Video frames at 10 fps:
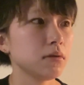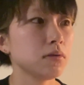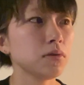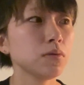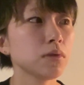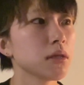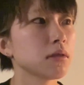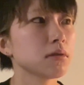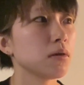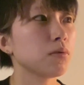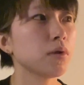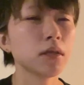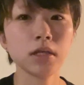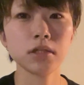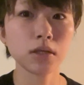通常の生活が送れ
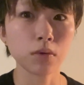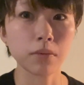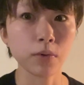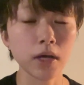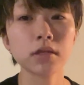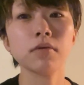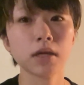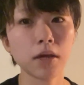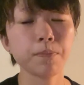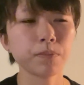ない時期とかもあったわけ